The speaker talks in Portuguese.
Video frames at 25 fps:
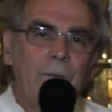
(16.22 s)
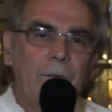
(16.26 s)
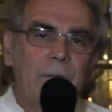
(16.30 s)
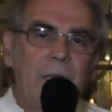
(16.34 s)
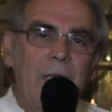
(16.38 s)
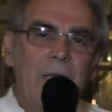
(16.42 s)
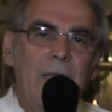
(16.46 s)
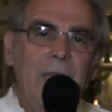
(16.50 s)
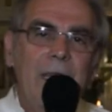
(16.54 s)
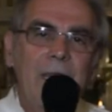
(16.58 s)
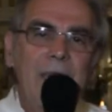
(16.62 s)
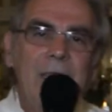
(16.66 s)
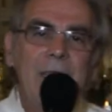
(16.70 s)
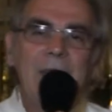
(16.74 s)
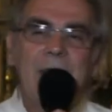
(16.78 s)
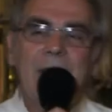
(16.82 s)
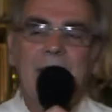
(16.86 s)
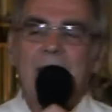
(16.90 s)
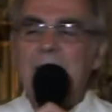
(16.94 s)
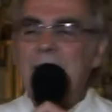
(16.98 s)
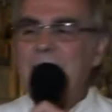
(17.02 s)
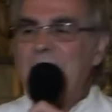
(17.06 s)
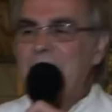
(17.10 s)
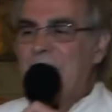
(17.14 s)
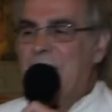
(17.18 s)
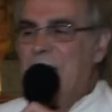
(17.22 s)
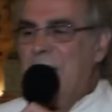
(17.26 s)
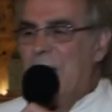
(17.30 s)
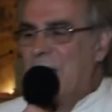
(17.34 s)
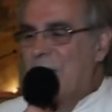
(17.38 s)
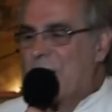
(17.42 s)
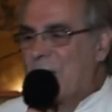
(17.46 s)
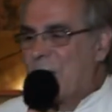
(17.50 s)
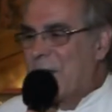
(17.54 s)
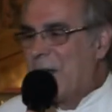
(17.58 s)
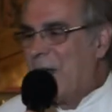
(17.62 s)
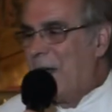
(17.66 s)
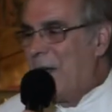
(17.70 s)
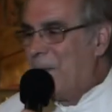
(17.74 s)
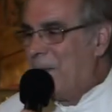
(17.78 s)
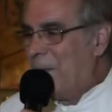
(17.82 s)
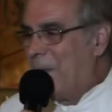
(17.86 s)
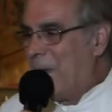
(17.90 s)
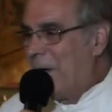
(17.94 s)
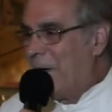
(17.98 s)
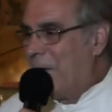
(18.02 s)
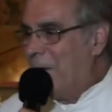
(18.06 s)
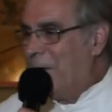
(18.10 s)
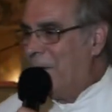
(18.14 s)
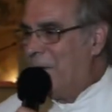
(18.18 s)
E ele quis deixar
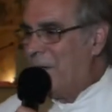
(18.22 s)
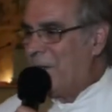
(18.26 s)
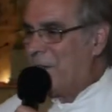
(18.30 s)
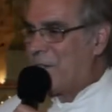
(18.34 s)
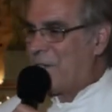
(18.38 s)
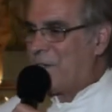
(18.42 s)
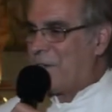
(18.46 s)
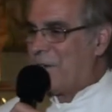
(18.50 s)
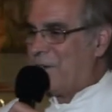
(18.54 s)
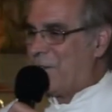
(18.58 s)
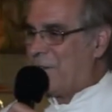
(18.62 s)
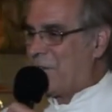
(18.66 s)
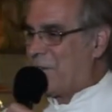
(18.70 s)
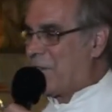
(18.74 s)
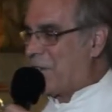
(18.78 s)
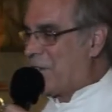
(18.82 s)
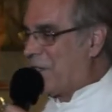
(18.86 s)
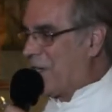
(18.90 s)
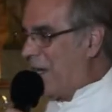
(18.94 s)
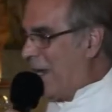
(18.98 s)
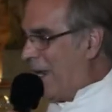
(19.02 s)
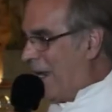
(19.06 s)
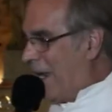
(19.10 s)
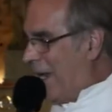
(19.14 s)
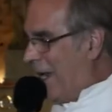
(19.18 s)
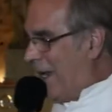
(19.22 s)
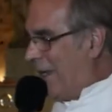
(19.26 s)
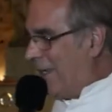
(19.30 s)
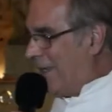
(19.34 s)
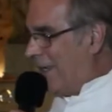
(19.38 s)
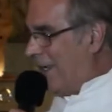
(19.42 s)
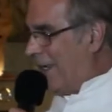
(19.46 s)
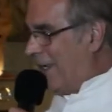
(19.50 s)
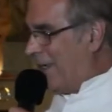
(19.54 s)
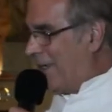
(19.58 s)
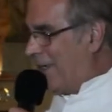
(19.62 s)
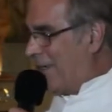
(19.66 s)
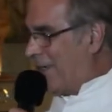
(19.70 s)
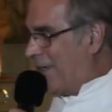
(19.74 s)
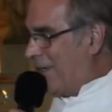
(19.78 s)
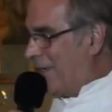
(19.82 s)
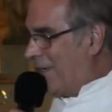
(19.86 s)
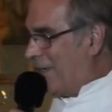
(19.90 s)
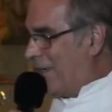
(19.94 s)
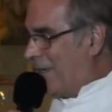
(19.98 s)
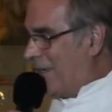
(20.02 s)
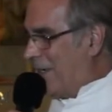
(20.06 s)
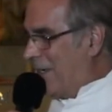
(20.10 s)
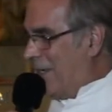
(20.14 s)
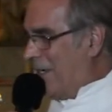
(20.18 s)
para nós charadas,
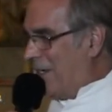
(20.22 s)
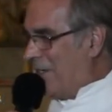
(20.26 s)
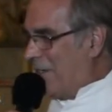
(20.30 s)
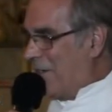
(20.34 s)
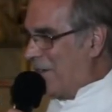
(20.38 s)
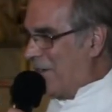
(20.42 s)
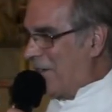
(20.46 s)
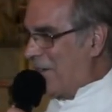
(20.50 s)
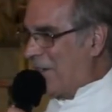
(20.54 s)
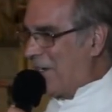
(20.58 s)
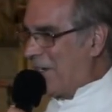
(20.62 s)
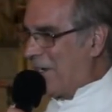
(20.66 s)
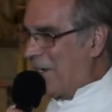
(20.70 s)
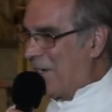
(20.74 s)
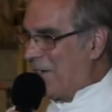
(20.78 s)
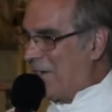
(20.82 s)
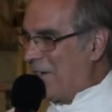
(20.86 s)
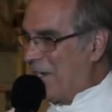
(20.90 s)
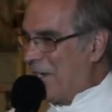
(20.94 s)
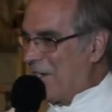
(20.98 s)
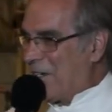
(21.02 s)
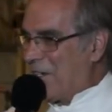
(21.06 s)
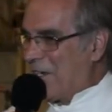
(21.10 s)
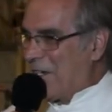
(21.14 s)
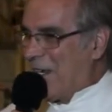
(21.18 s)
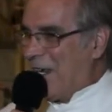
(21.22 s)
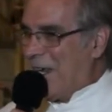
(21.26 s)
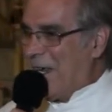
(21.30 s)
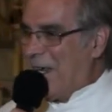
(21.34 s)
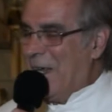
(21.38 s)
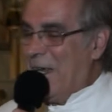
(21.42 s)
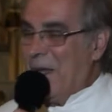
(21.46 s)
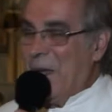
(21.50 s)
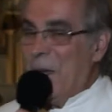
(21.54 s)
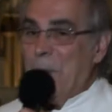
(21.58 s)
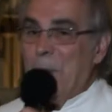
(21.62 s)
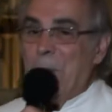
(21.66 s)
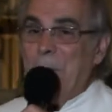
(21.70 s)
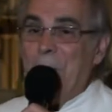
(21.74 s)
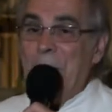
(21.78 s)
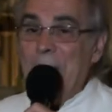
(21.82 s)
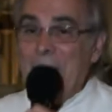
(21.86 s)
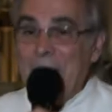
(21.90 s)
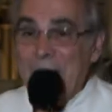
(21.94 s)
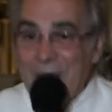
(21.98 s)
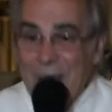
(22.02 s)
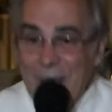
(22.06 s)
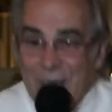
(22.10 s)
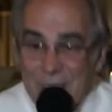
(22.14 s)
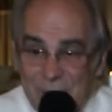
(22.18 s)
quis nos deixar
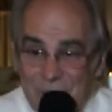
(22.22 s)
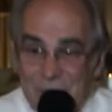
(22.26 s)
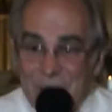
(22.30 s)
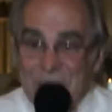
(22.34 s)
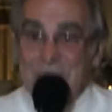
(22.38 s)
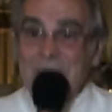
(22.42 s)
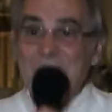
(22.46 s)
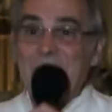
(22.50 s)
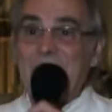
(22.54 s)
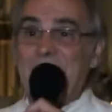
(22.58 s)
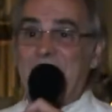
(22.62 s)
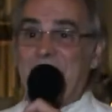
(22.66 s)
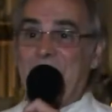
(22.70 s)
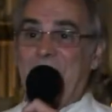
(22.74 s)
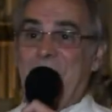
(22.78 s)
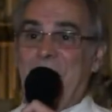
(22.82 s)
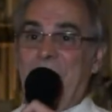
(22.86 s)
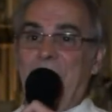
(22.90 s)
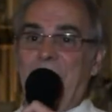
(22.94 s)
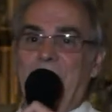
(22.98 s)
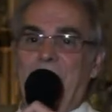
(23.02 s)
pegadinhas,